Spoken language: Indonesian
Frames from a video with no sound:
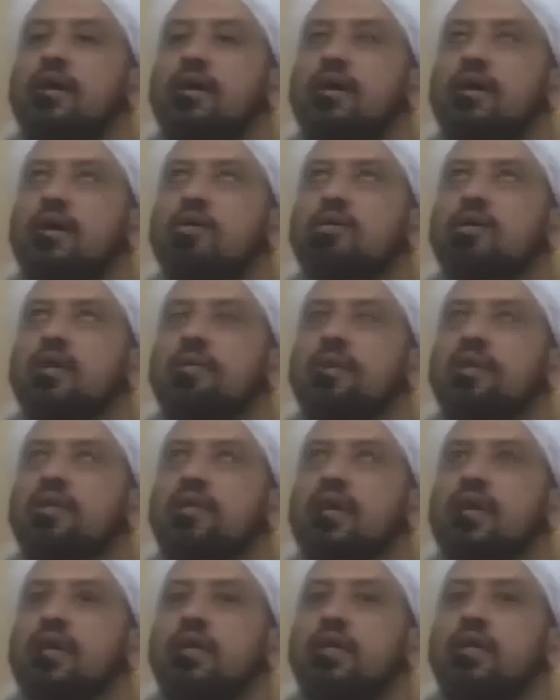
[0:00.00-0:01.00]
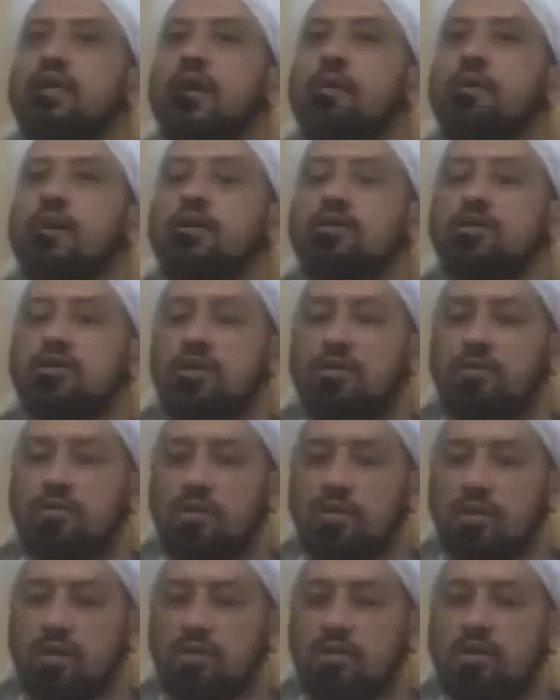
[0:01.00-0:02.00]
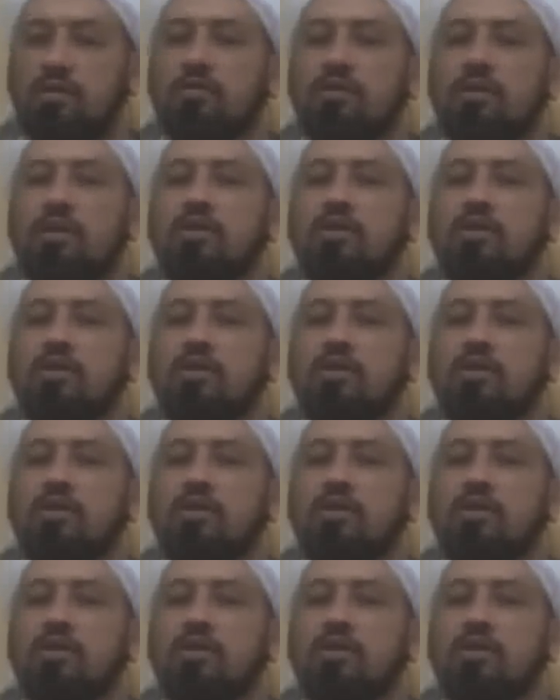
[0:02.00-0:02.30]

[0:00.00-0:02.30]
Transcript: Kalau saya mati hari ini ya apa? Astagfirullah, astagfirullah.